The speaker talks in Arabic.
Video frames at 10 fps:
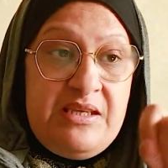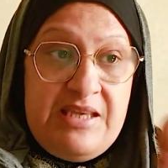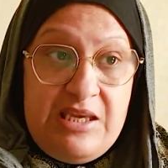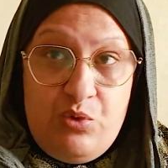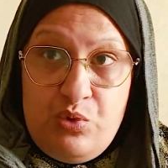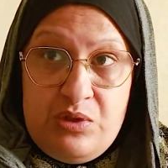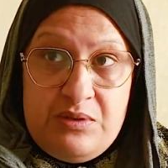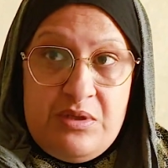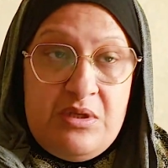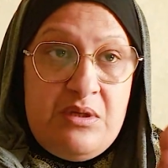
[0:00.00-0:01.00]
كيقول
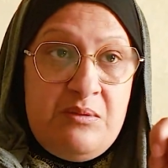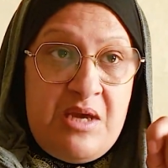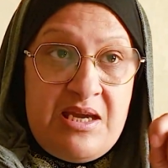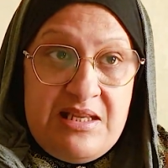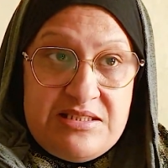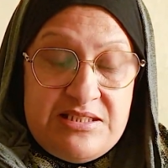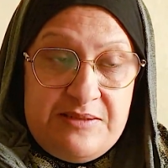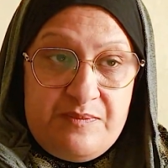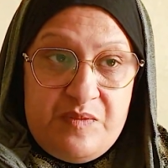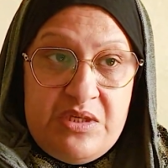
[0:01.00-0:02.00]
خالتي